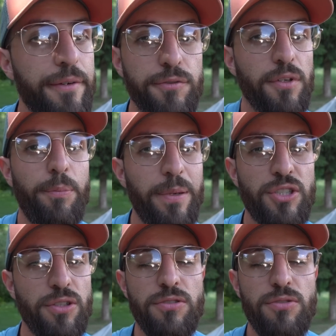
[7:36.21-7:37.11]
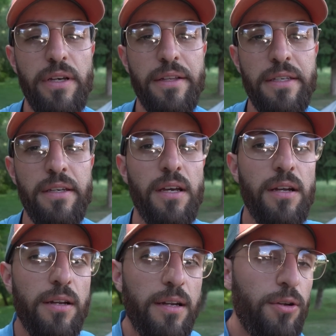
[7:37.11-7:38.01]
vous n'aurez pas de chance de gagner
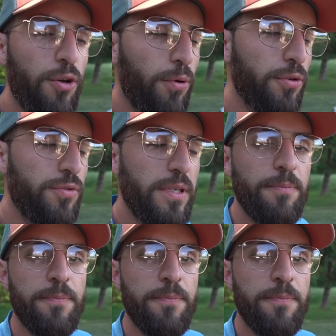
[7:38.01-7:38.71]
le produit.